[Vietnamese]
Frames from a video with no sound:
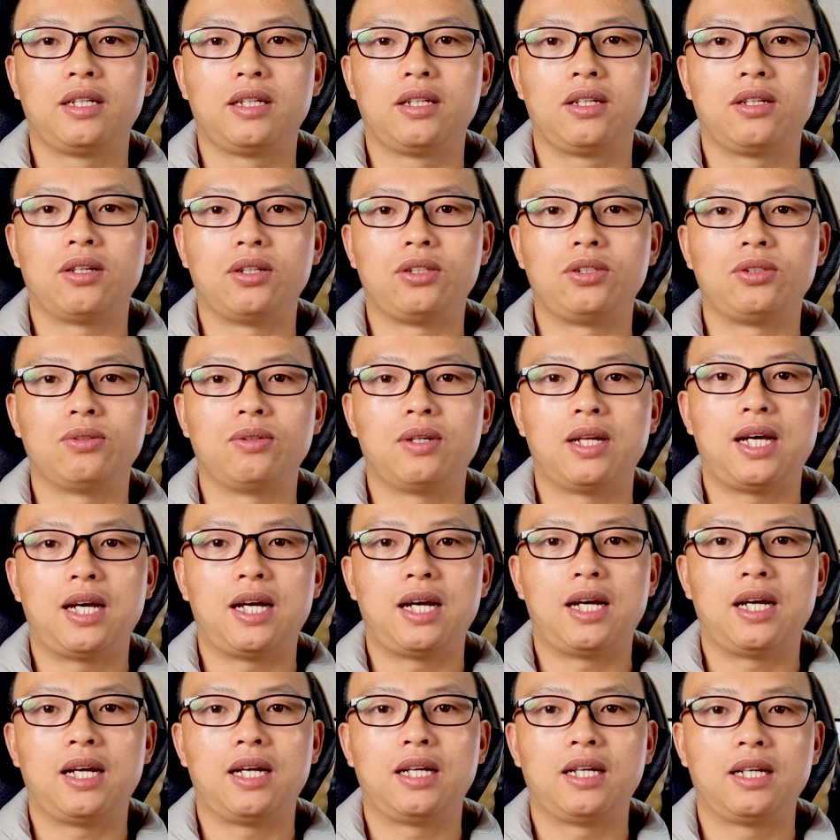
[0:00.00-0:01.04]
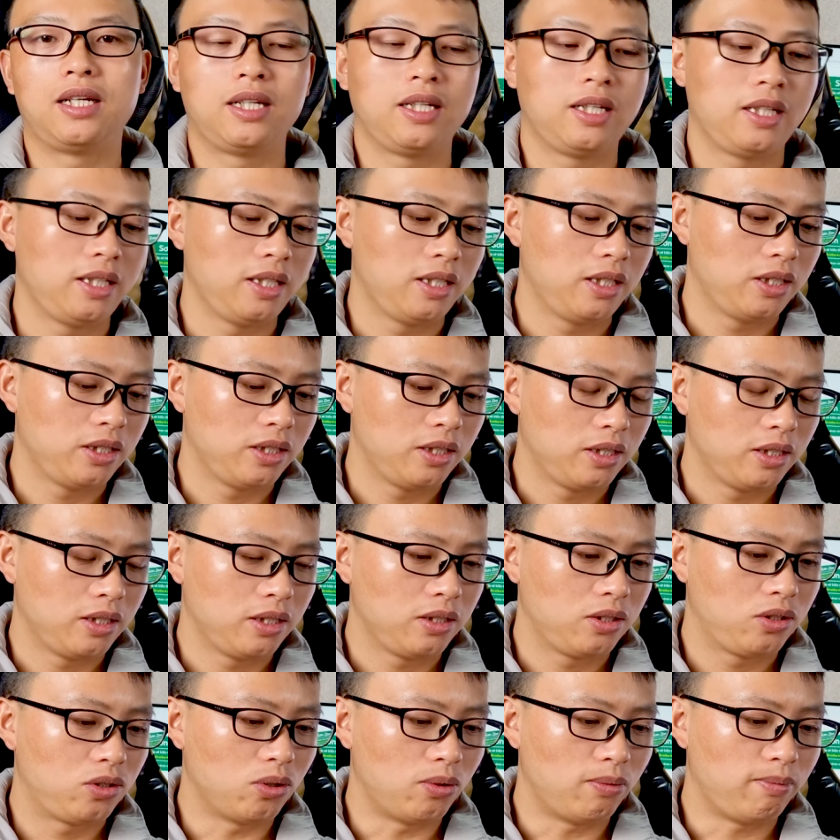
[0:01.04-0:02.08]
Nói chung là
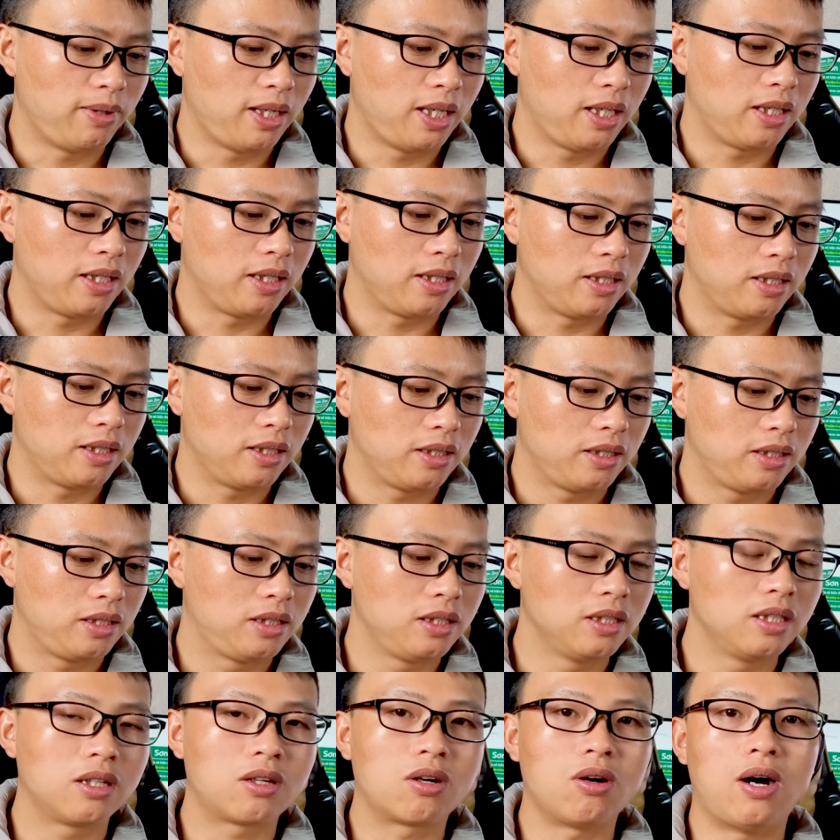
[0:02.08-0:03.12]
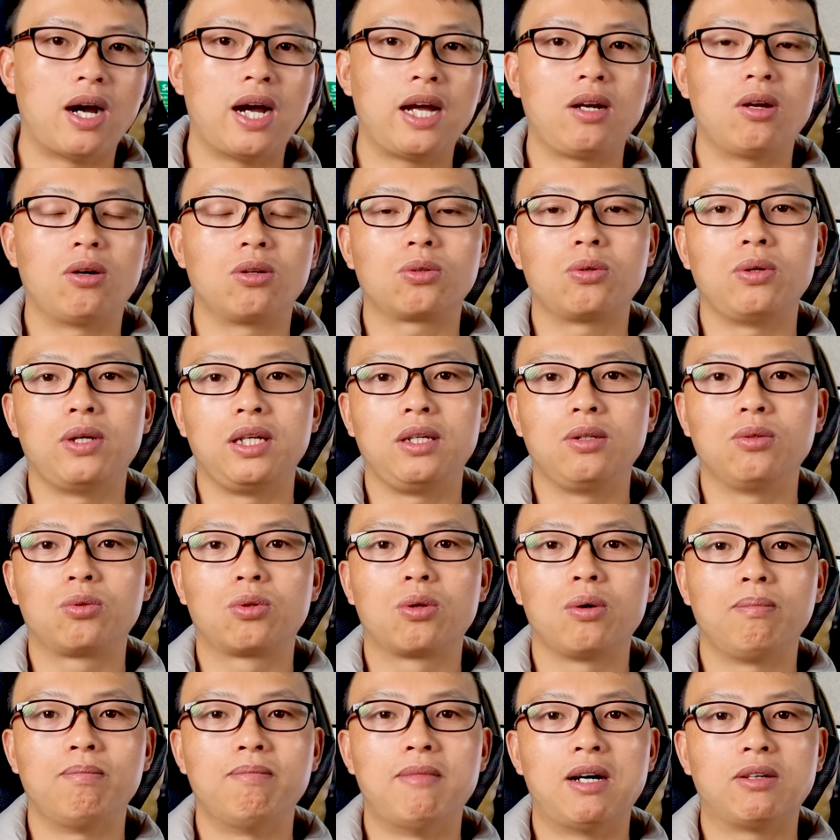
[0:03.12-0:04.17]
chỗ mình chưa có ai đóng thuế
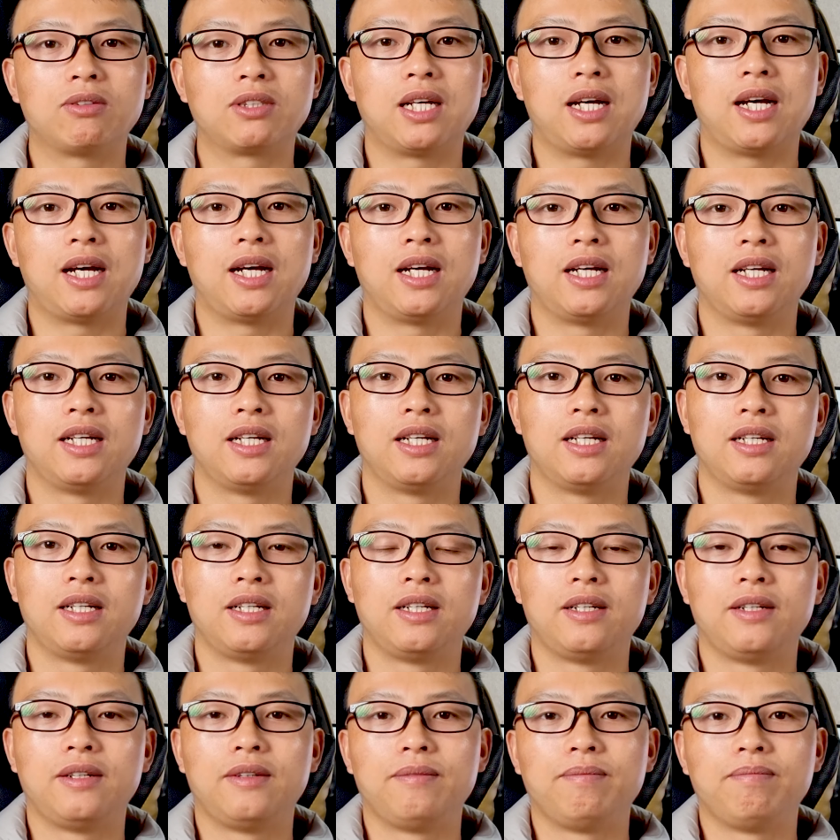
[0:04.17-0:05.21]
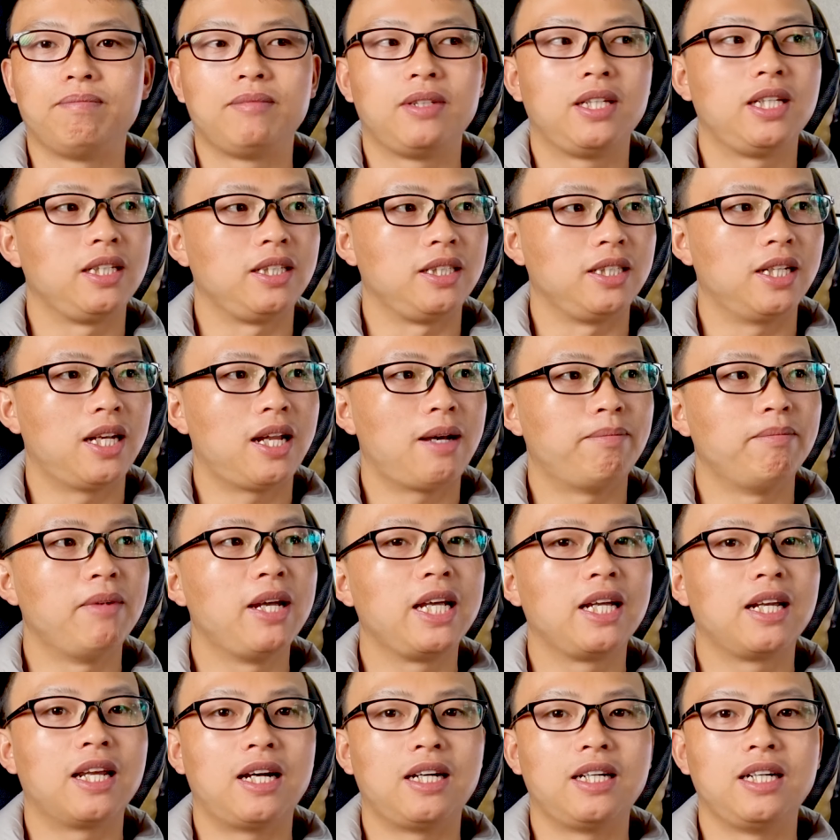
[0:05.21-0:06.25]
YouTube bao giờ. Hình như là
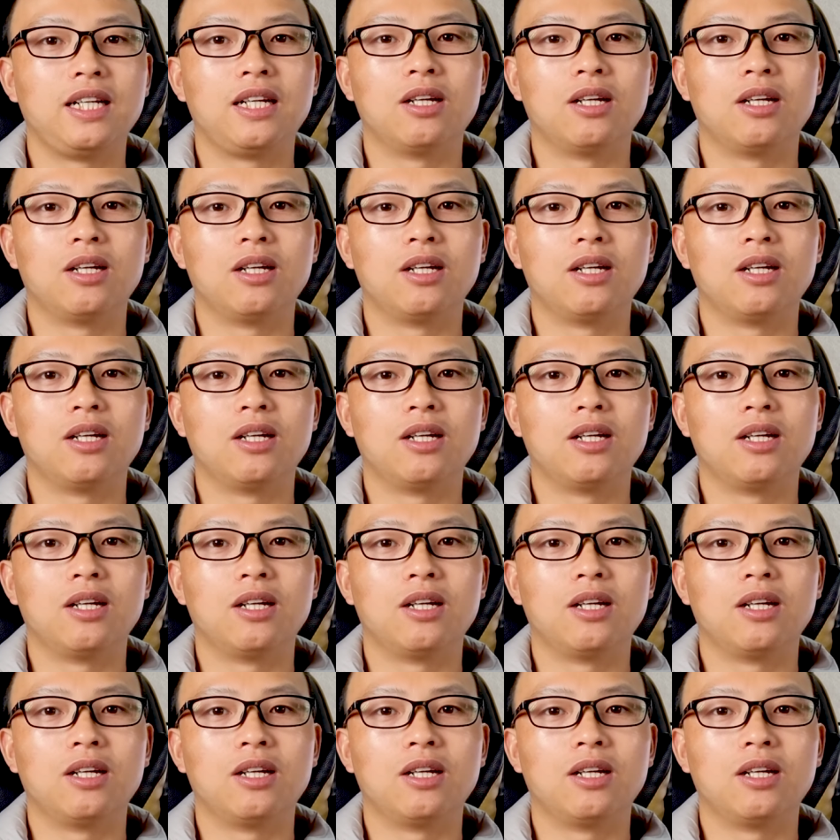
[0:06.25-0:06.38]
mình là người